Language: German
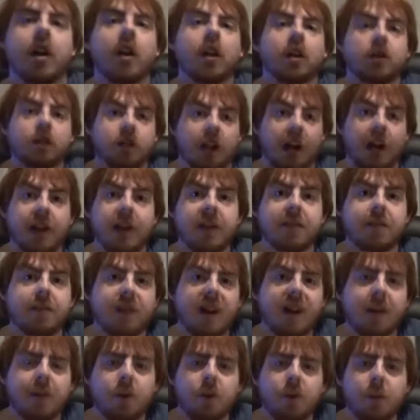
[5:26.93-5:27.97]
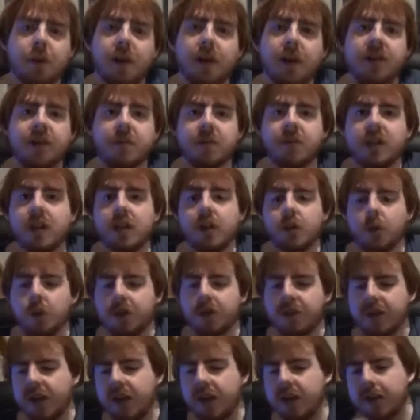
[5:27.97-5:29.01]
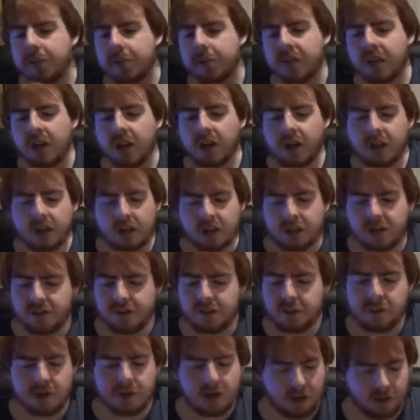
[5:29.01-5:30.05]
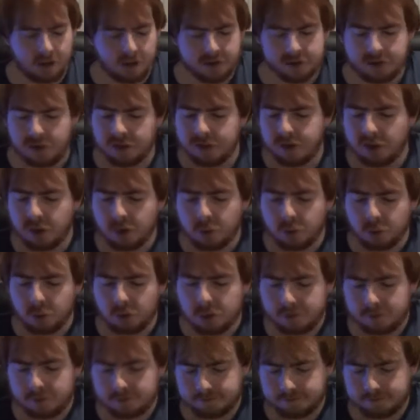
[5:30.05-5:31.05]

Child's habe ich übrigens im Kino gesehen. Gefiel mir sehr, sehr gut.